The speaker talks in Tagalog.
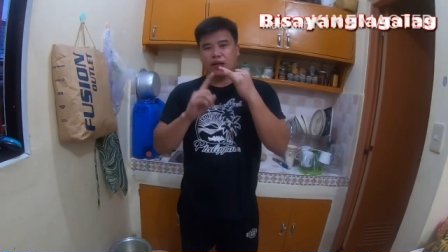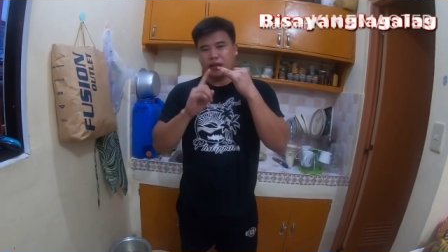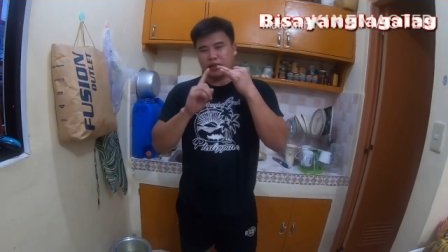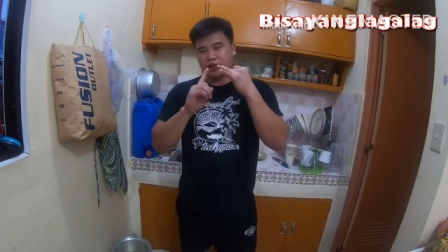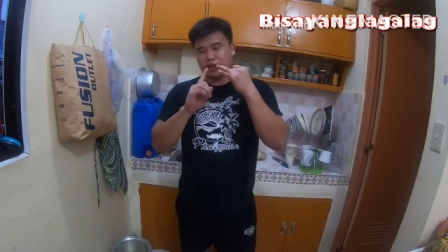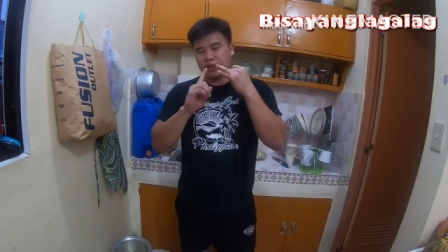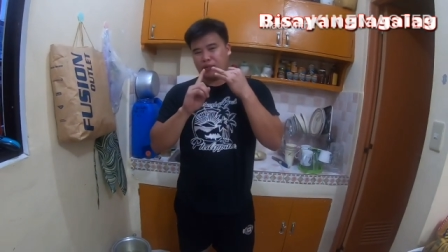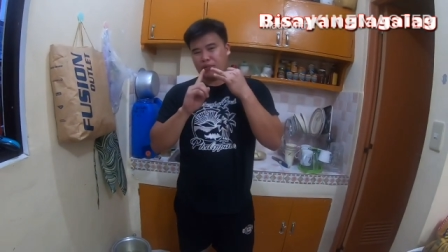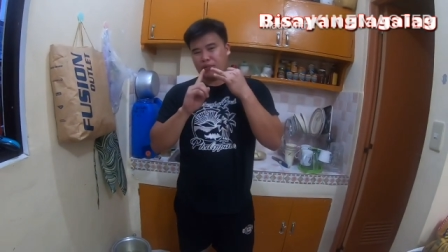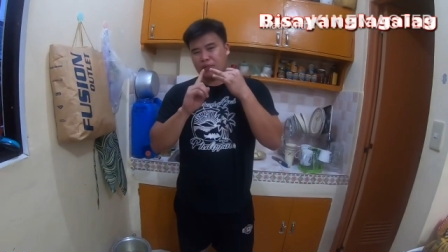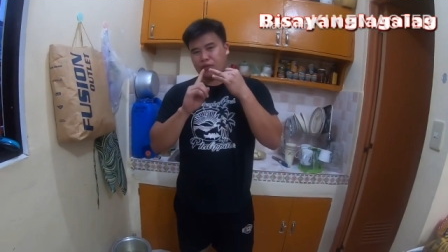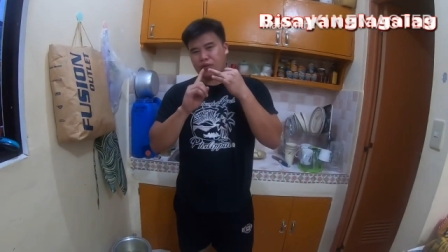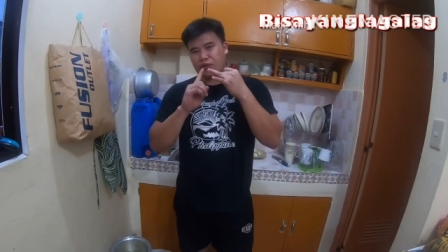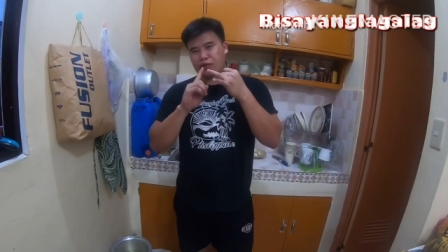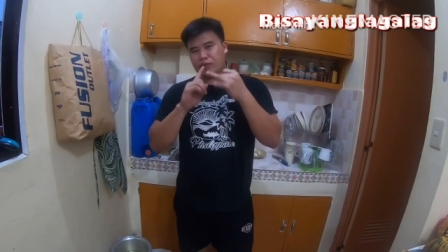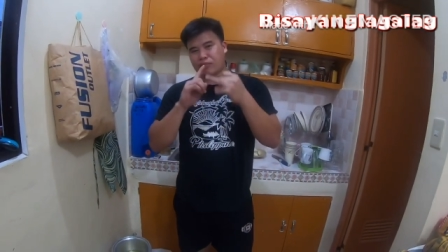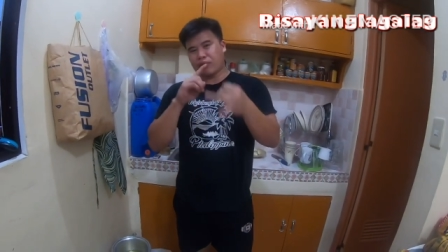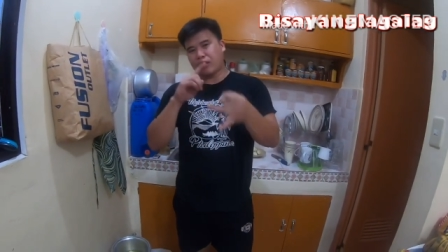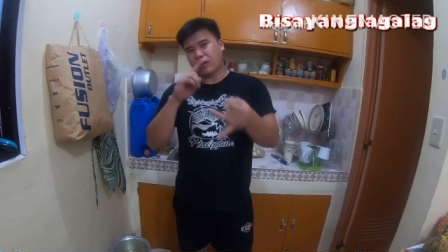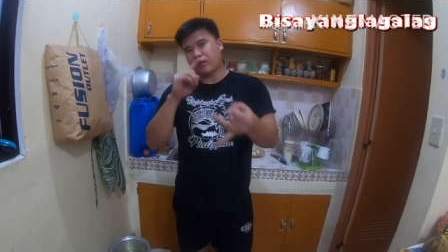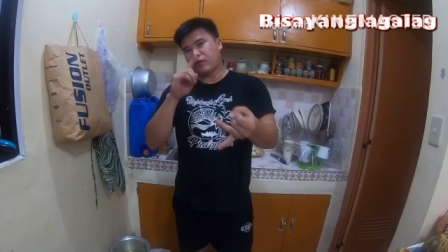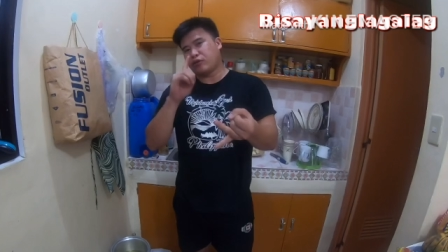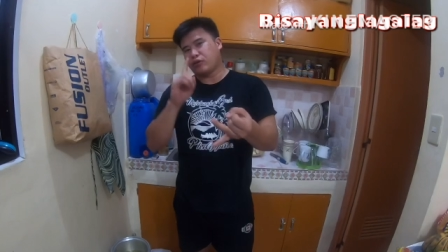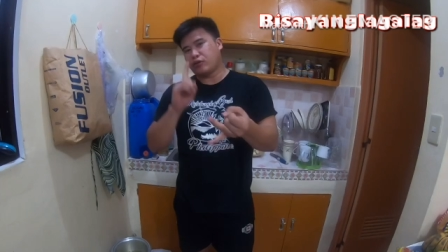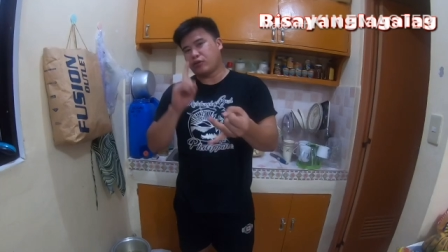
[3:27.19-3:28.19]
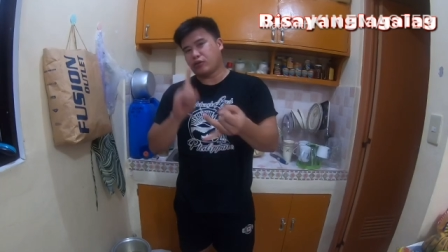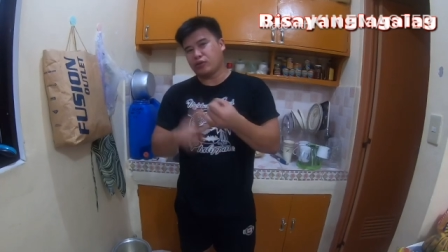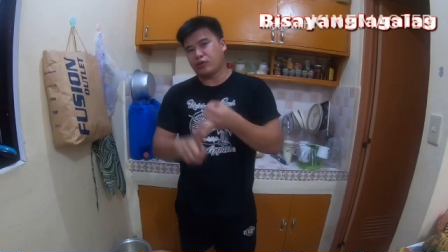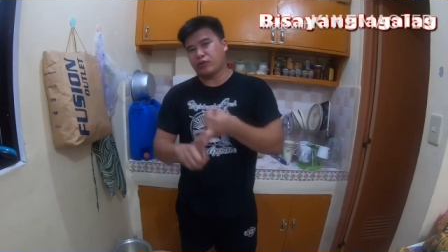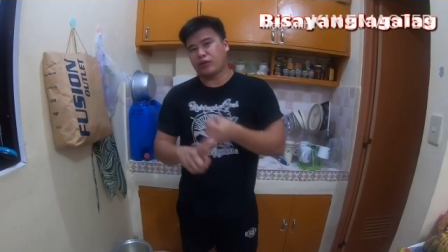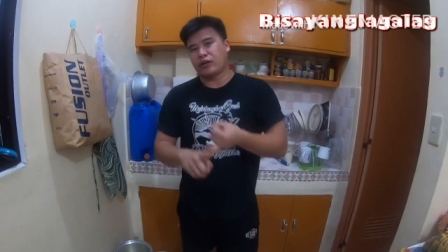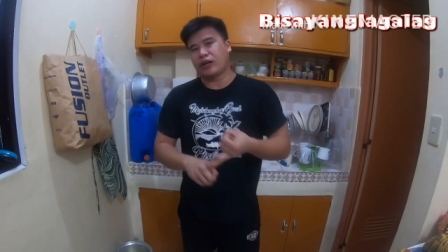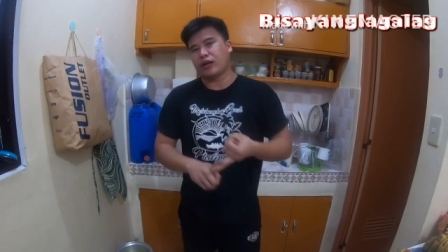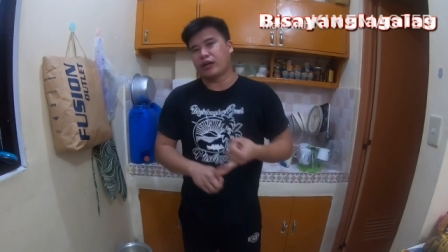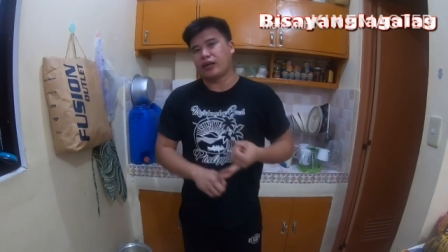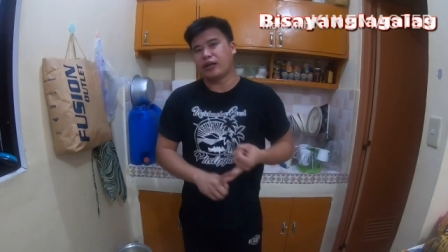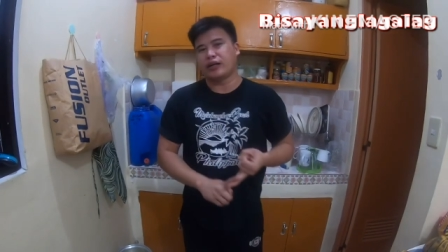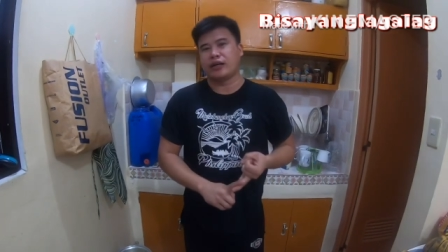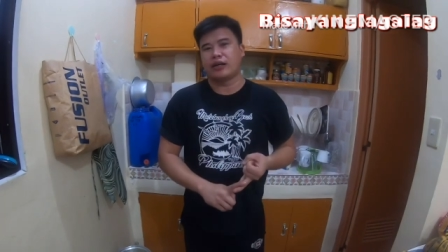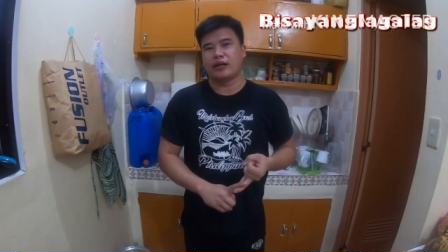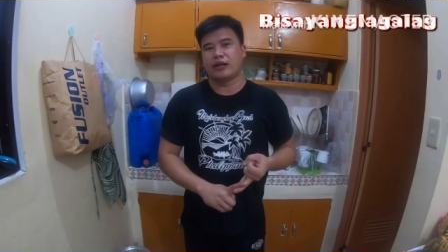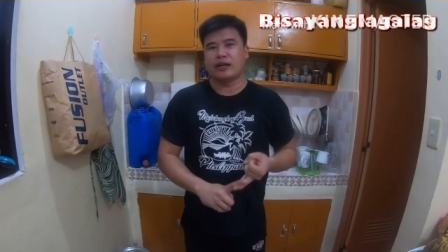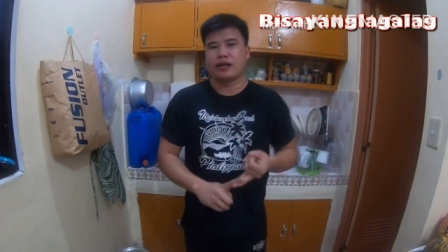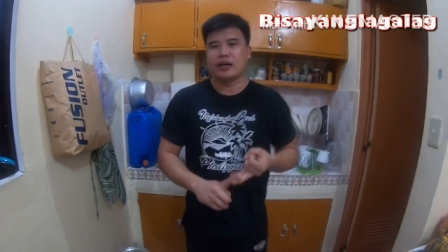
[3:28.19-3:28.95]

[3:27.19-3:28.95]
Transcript: tapos brown sugar,